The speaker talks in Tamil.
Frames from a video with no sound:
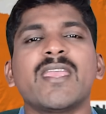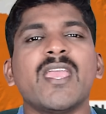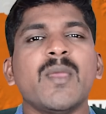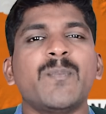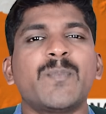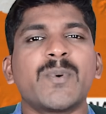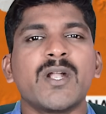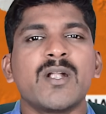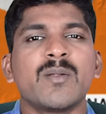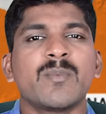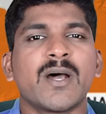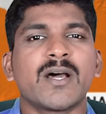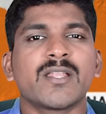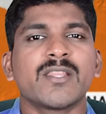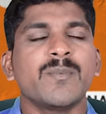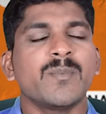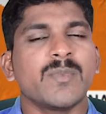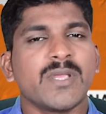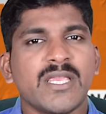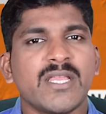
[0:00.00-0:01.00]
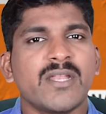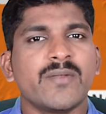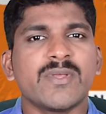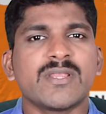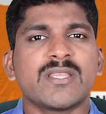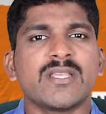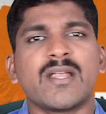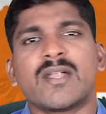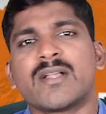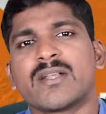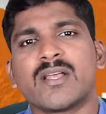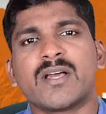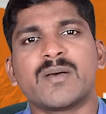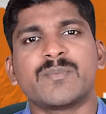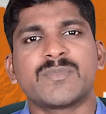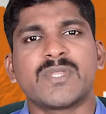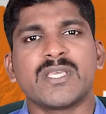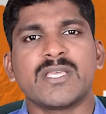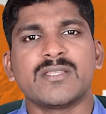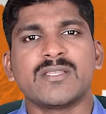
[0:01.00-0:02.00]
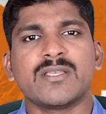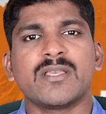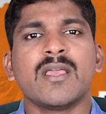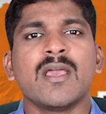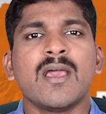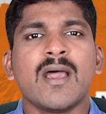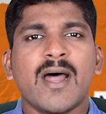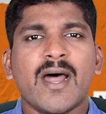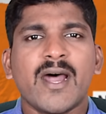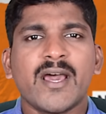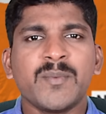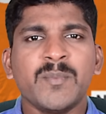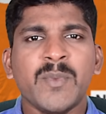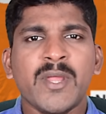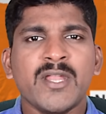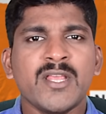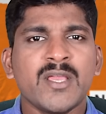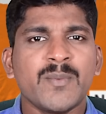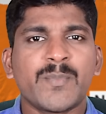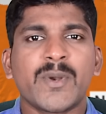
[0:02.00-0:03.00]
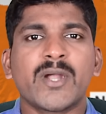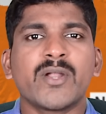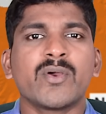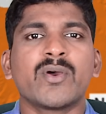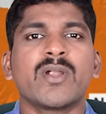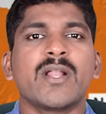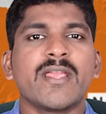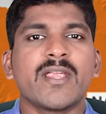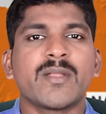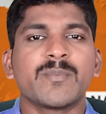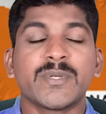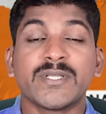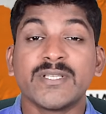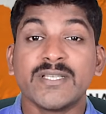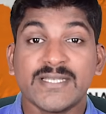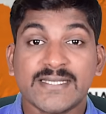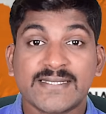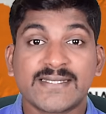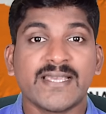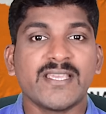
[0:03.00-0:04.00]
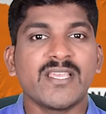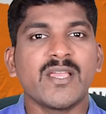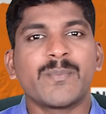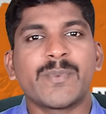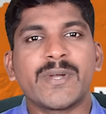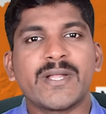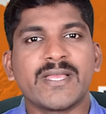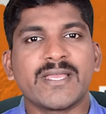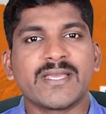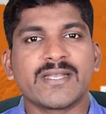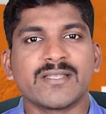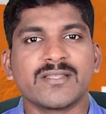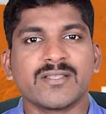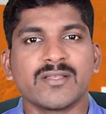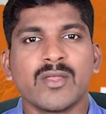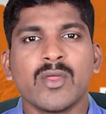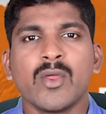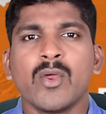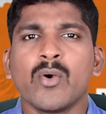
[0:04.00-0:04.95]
ஏப்ரல் மாதம் இருபத்தி நான்காம் தேதி அர்மேனிய படுகொலை என்பது செய்யப்படுகிறது